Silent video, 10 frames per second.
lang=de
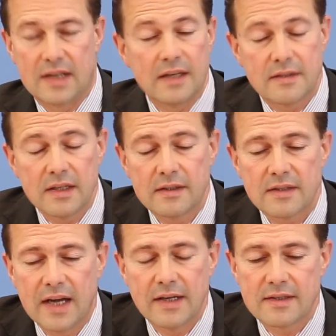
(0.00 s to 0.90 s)
Das
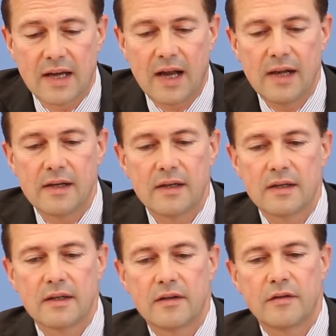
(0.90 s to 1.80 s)
ist eine Zahl
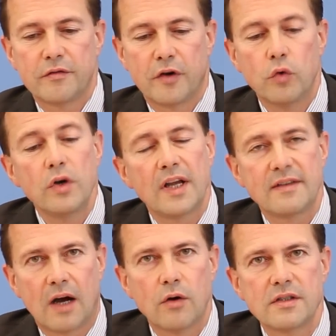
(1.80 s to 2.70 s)
äh, von
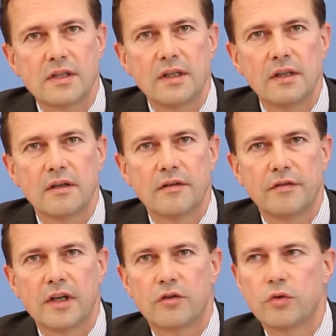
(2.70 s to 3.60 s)
Hunderttausenden.
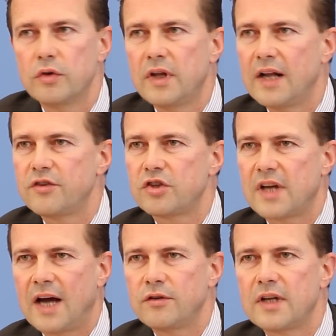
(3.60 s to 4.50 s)
Wir tun als
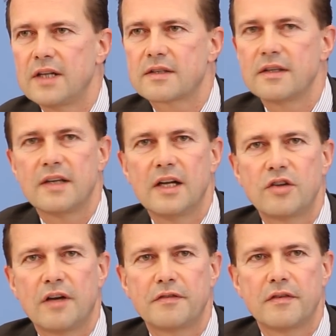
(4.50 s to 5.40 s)
Staat und als
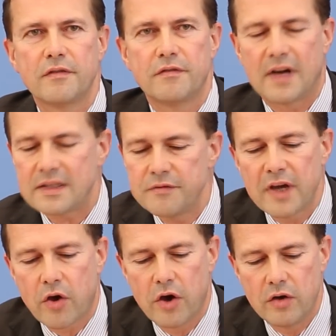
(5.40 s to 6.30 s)
Gesellschaft, was
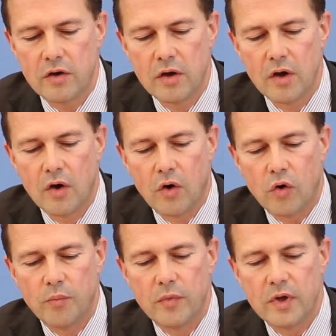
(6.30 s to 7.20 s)
wir können,
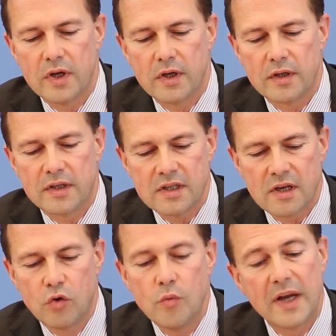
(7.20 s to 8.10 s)
um äh,
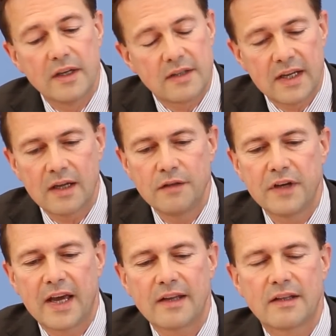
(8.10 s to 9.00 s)
dieser humanitären
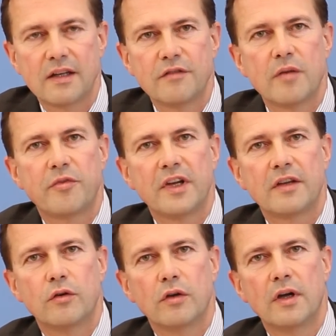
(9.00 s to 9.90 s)
wie rechtlichen
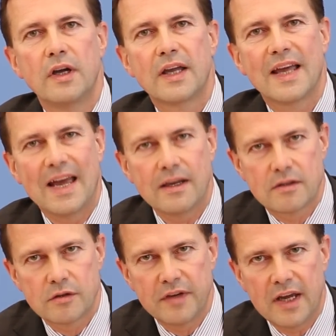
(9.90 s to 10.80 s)
Verpflichtung
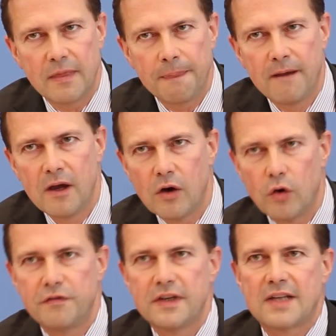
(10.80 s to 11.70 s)
gerecht zu werden.
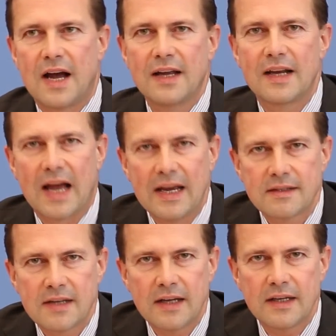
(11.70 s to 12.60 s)
Und wir sagen
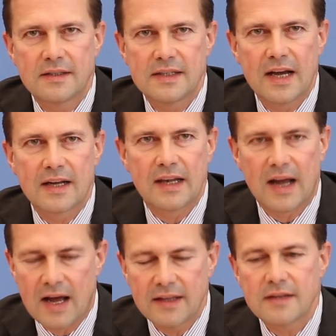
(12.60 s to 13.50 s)
gleichzeitig sehr
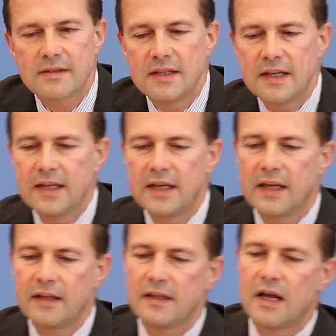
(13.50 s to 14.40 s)
klar, dass
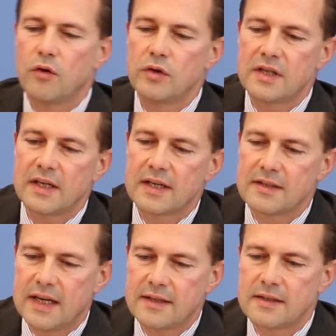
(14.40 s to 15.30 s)
diejenigen, die nach unseren
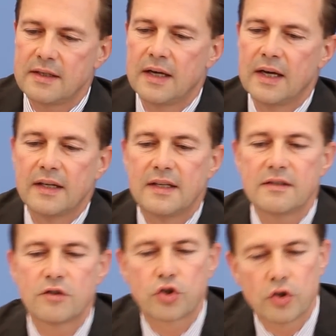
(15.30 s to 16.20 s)
Gesetzen
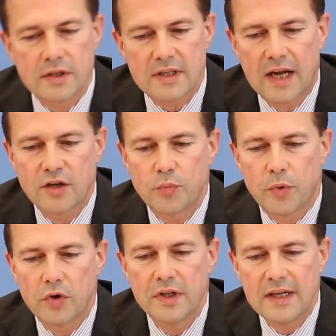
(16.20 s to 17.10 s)
diesen
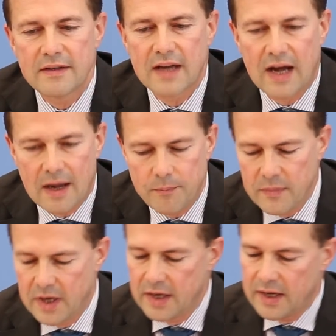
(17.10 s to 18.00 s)
Schutzanspruch nicht
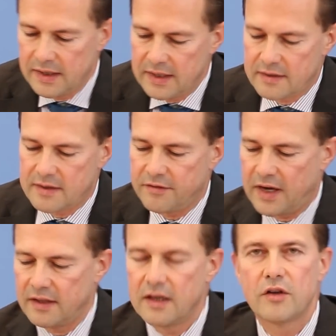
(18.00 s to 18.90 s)
haben, nicht
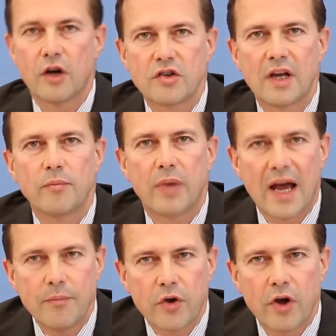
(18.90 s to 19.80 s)
werden in Deutschland
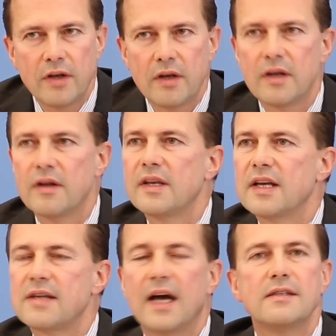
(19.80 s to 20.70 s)
bleiben können.
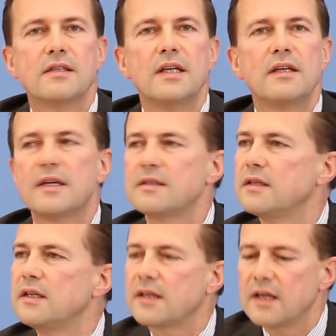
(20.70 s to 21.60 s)
Das heißt nicht, dass
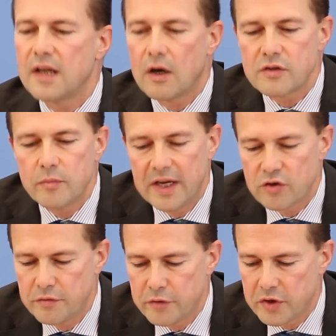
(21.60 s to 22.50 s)
sie nicht genauso
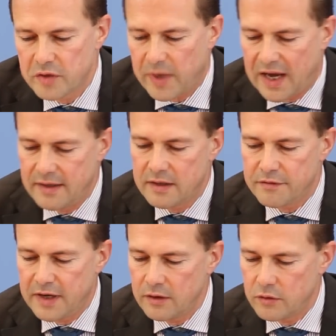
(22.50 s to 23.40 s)
menschenwürdig
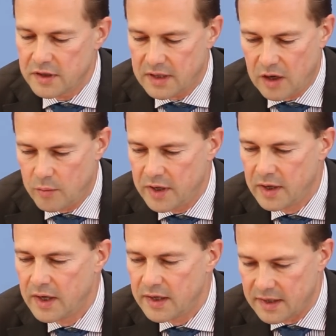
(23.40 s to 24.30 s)
behandelt werden und ich glaube,
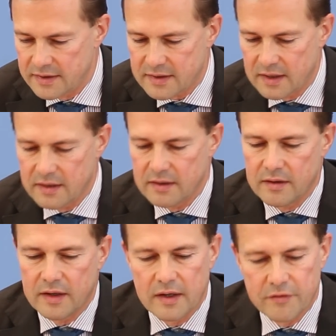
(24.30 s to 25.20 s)
das
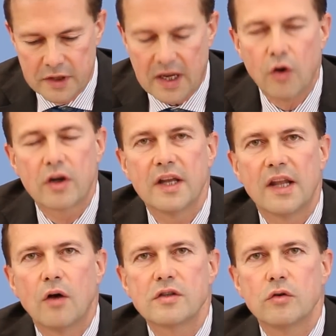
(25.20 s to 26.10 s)
äh, wird auch
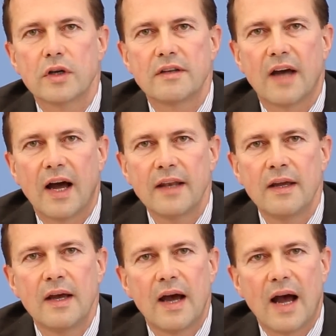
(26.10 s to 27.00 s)
genauso
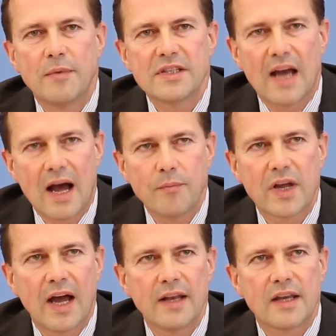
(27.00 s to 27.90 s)
getan, aber sie haben
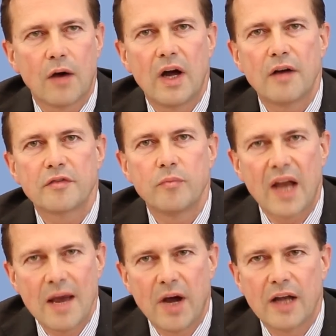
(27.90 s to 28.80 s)
keinen dauerhaften
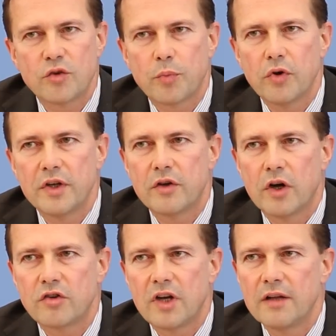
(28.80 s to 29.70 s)
Bleibeanspruch in
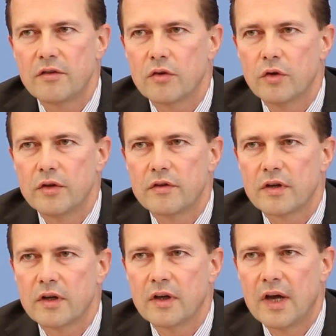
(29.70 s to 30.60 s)
Deutschland und
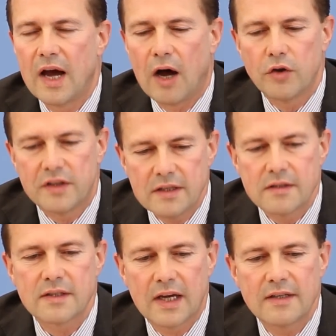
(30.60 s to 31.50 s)
äh, auch
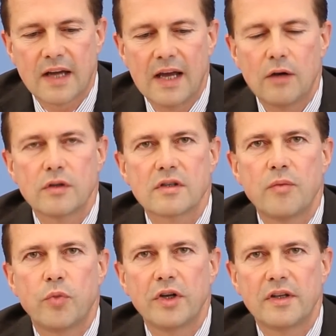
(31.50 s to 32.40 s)
dies ist ein Teil
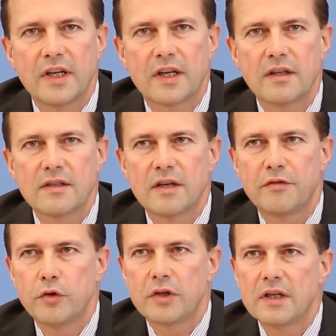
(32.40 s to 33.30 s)
unserer Politik in dieser
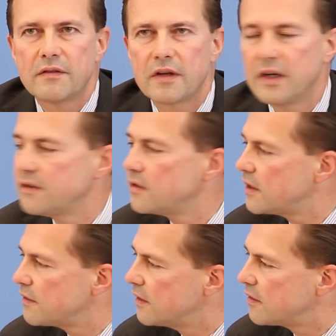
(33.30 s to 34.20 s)
Flüchtlingskrise.
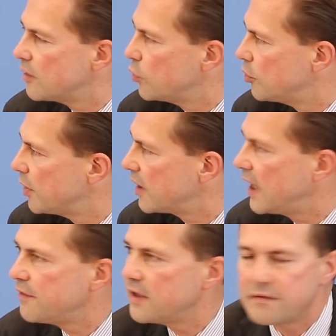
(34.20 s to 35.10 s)
Das ist im Übrigen
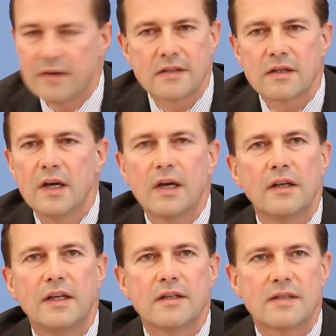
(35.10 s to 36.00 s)
etwas, was
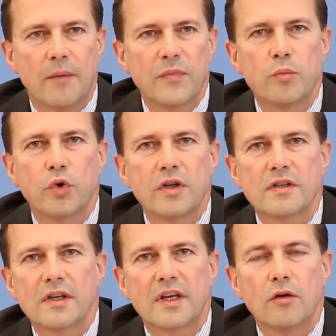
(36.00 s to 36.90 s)
die gesamte
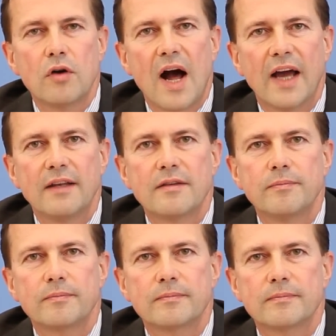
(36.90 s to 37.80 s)
Bundesregierung eint.